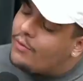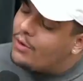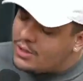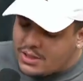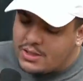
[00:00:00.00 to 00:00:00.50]
até
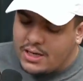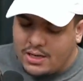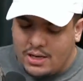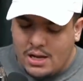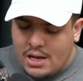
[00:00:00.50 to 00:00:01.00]
falou disso,
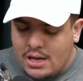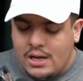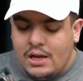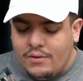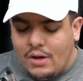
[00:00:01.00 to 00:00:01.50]
né? Ele
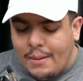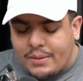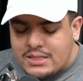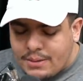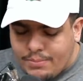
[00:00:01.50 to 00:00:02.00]
falou disso. Ah,
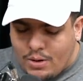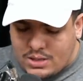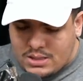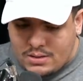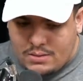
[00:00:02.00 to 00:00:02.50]
por que você
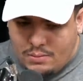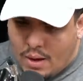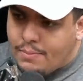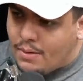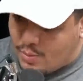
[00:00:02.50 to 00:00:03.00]
posta?
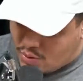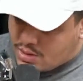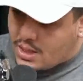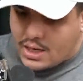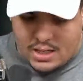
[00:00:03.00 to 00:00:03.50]
Ué, pra
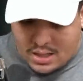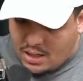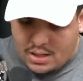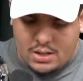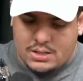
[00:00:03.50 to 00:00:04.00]
mostrar
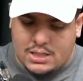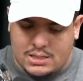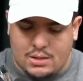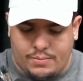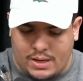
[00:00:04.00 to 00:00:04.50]
que nós
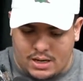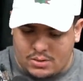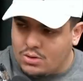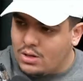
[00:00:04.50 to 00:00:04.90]
tá sendo parado